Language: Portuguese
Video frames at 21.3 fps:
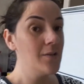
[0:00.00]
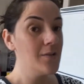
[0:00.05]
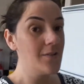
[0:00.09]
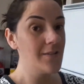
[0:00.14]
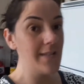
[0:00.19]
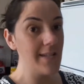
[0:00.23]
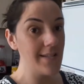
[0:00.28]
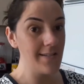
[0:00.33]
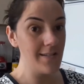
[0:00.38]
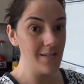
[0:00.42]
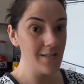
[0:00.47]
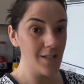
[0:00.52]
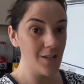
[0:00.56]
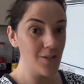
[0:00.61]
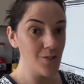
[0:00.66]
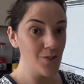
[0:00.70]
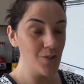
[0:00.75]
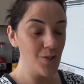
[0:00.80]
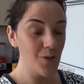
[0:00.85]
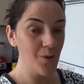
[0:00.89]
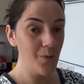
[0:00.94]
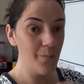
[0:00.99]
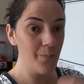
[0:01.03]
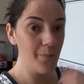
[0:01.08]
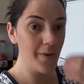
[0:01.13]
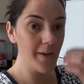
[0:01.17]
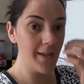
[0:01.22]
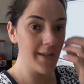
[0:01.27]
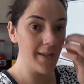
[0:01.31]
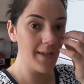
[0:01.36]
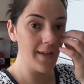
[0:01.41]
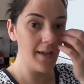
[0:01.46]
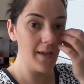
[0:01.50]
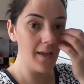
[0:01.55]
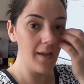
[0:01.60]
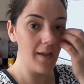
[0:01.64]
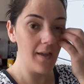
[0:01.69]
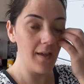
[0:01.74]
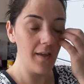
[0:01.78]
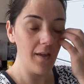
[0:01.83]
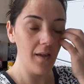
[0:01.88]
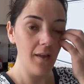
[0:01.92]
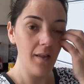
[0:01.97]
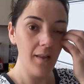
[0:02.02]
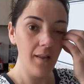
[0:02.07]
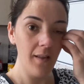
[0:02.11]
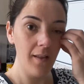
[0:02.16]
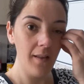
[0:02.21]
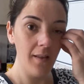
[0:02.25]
tosar esses cachorros, porque